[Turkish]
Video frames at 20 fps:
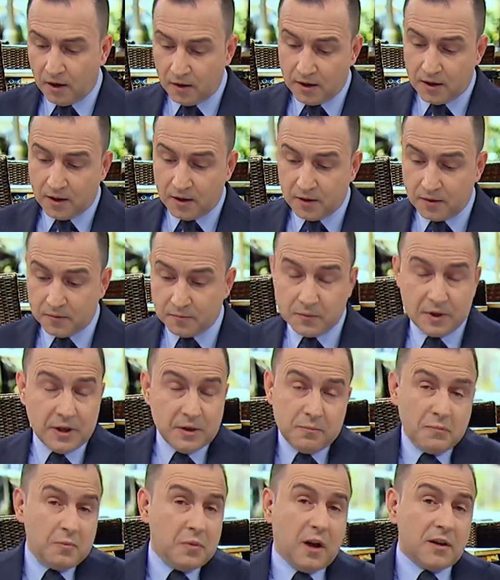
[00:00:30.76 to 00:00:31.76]
E,
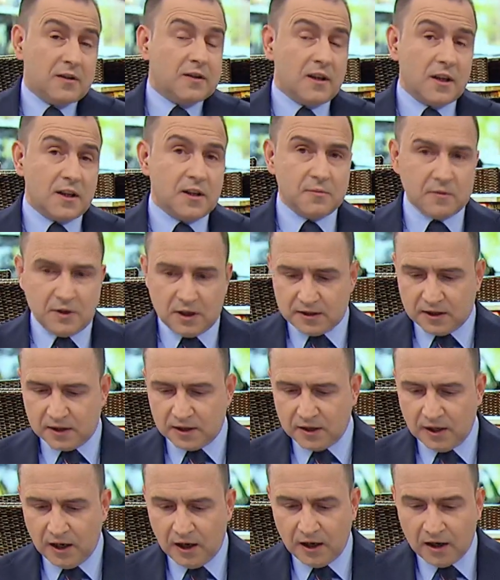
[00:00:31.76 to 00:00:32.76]
benim hatırladığım
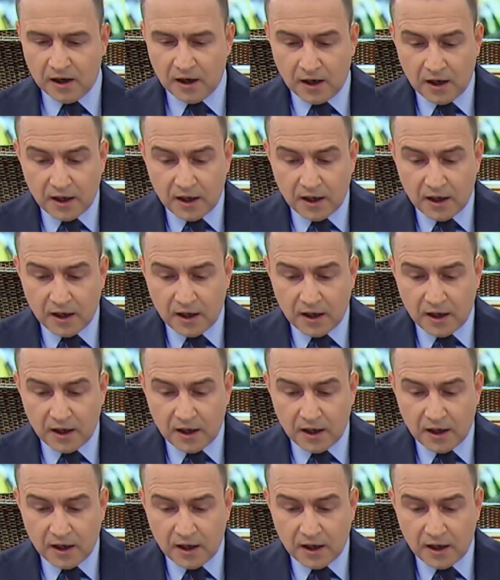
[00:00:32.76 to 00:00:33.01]
kadarıyla